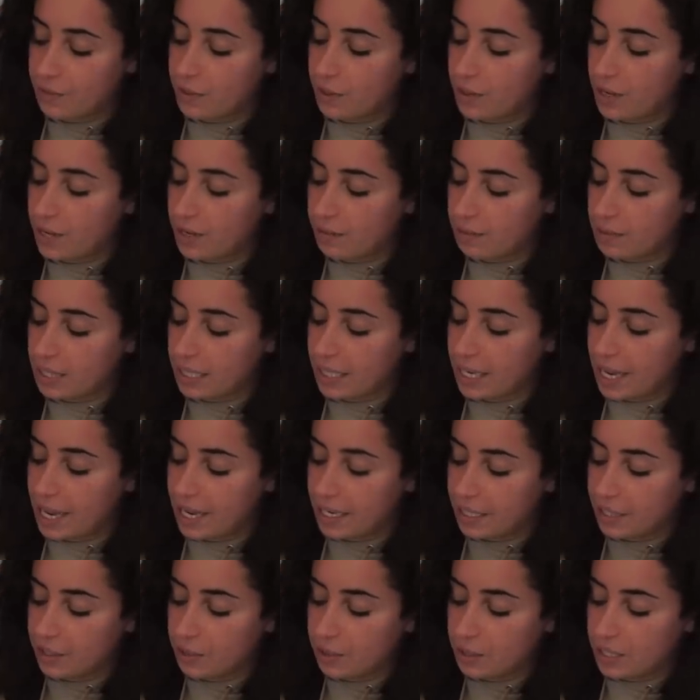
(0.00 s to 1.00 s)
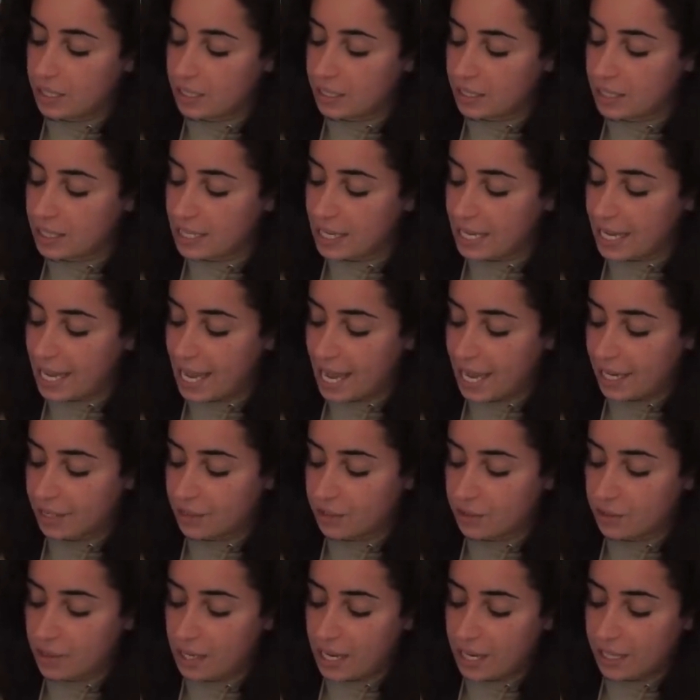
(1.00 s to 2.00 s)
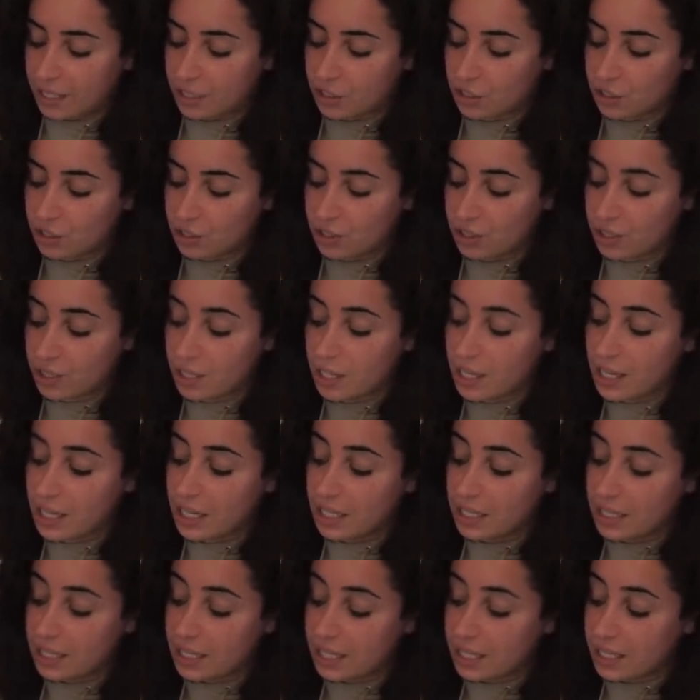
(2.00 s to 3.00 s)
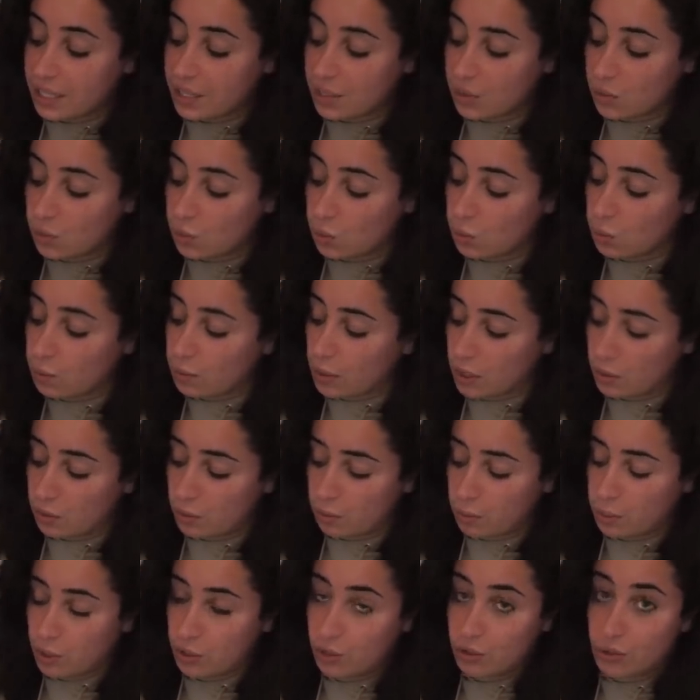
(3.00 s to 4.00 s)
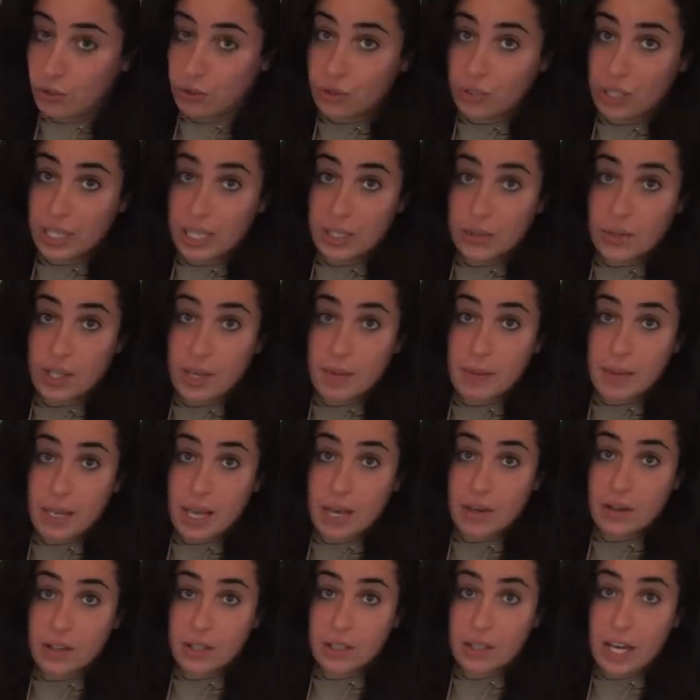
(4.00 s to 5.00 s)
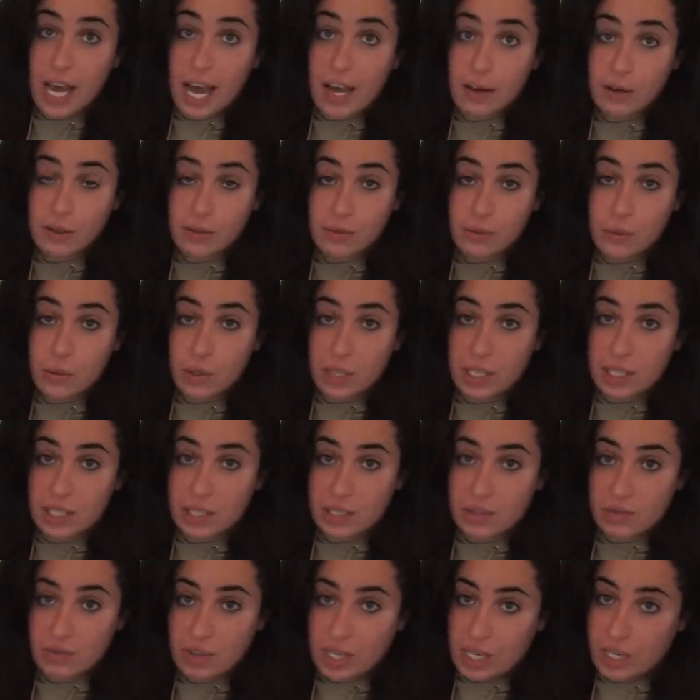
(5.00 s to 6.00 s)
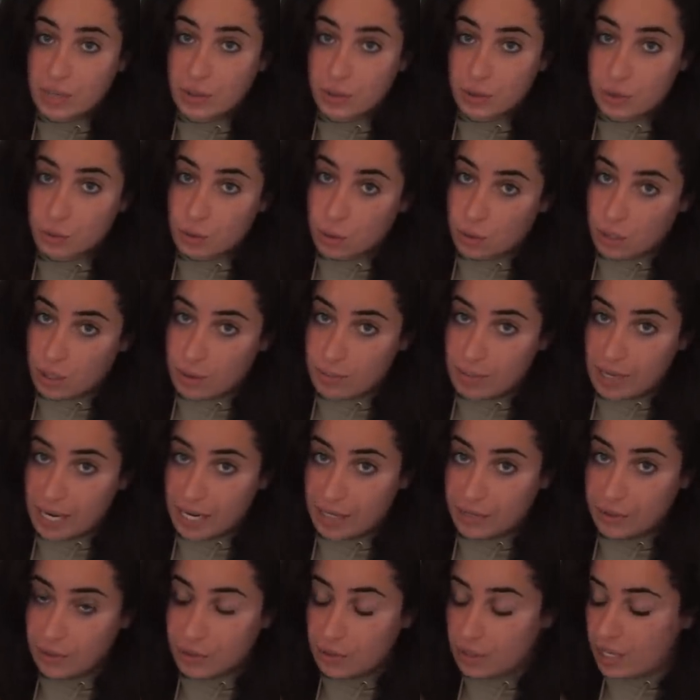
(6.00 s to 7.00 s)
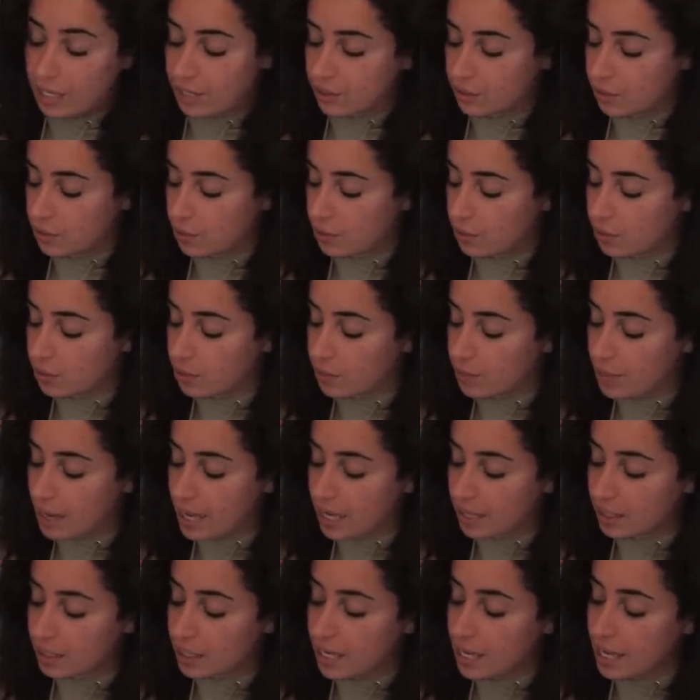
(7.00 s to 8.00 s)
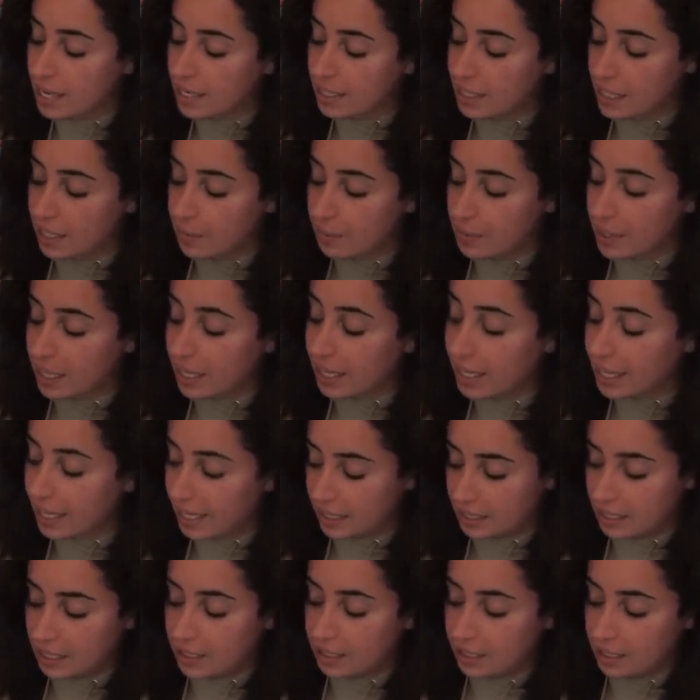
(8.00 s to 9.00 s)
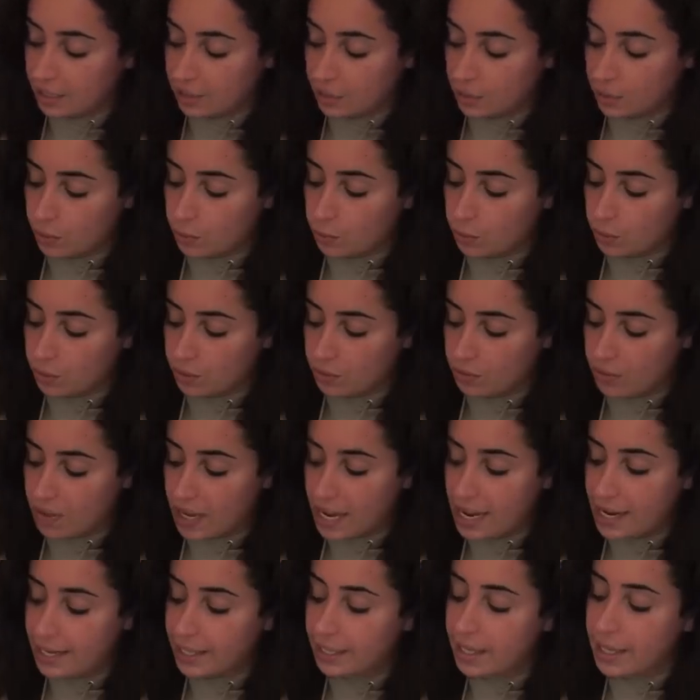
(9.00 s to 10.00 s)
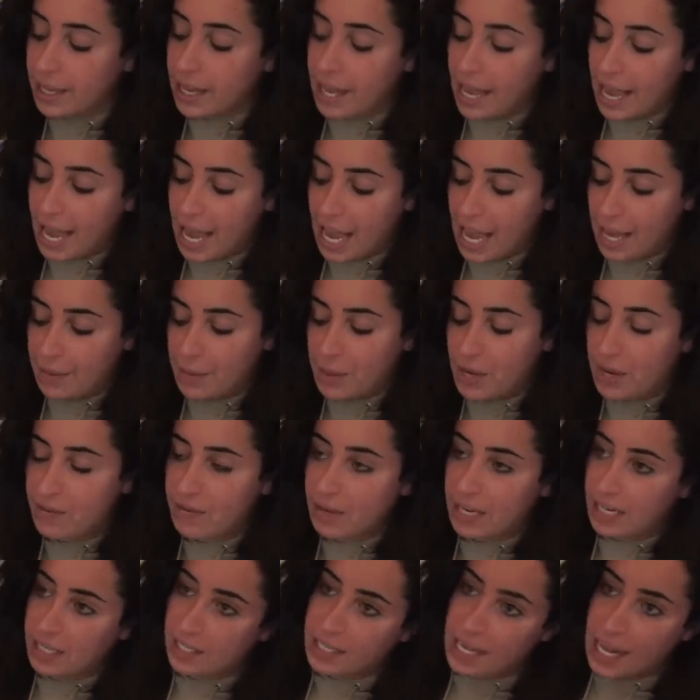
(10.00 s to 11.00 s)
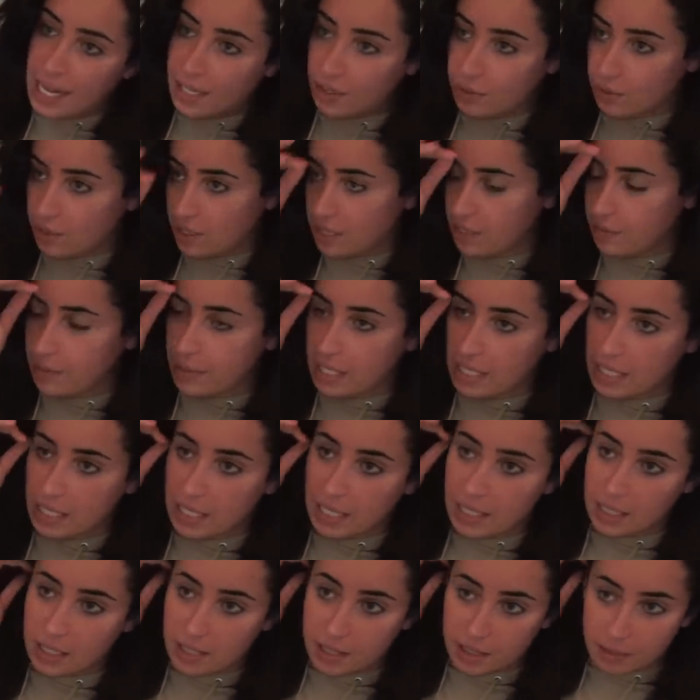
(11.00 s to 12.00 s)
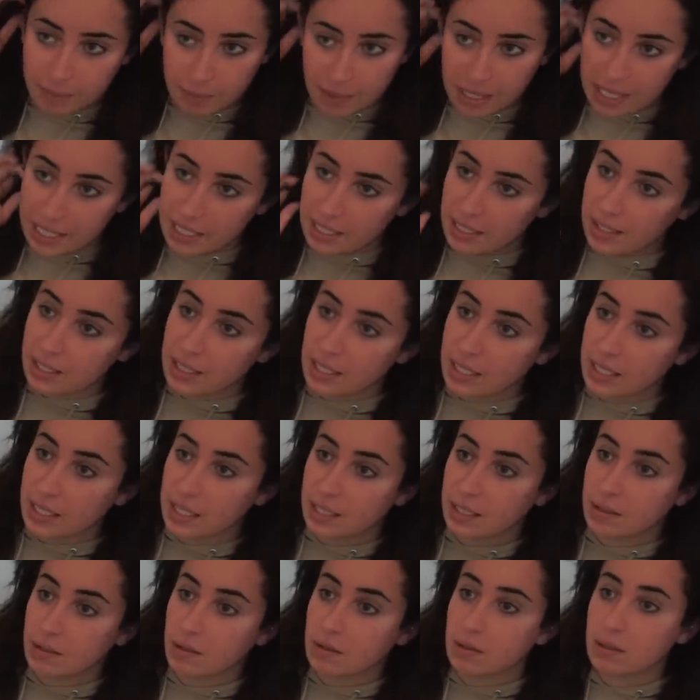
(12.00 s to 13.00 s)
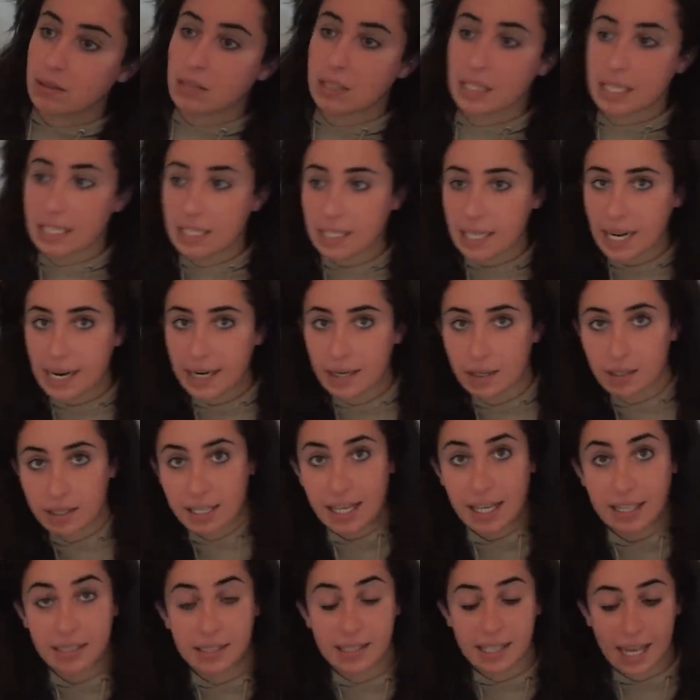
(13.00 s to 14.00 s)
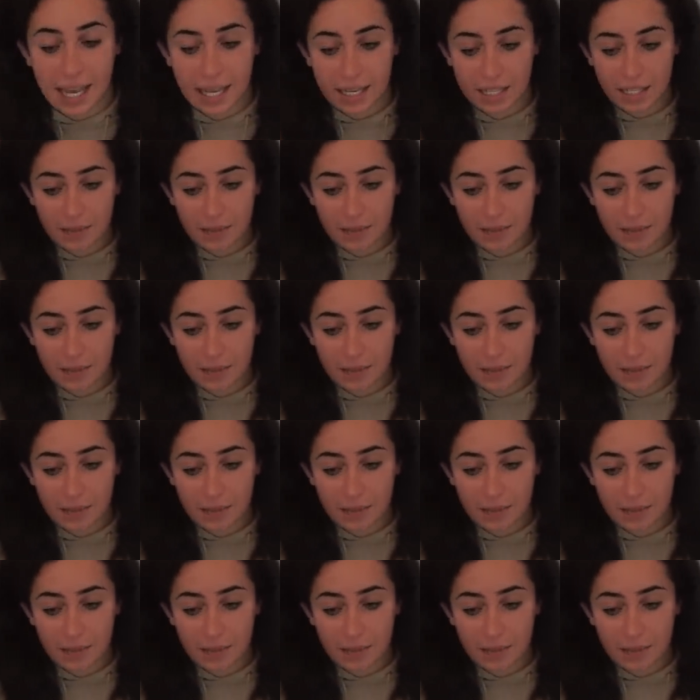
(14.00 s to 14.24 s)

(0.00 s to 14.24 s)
von LMDK die Kristen Leanne Collection. Die ist super, super schön und hierzu habe ich auch ein ausführliches Video zur kompletten Kollektion gemacht. Die hat mir richtig, richtig gut gefallen, aber weil das halt so ein limitiertes Piece ist und die es halt auch jetzt gar